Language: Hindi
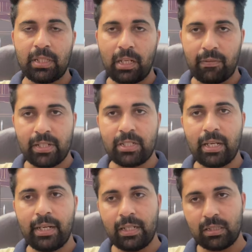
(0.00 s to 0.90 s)
रिक्वेस्ट
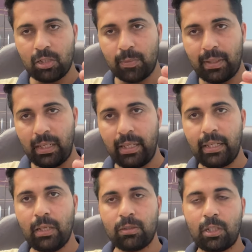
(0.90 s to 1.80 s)
है डिस्क्रिप्शन में
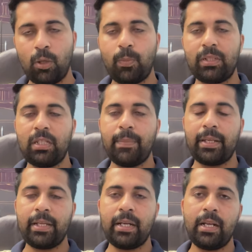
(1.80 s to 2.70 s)
लिंक है उसके ऊपर से आप
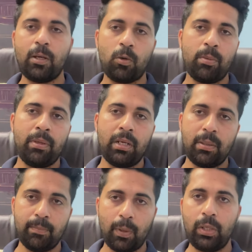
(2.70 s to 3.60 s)
हरियाणा गवर्नमेंट
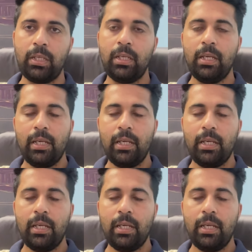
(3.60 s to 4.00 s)
एम्प्लॉई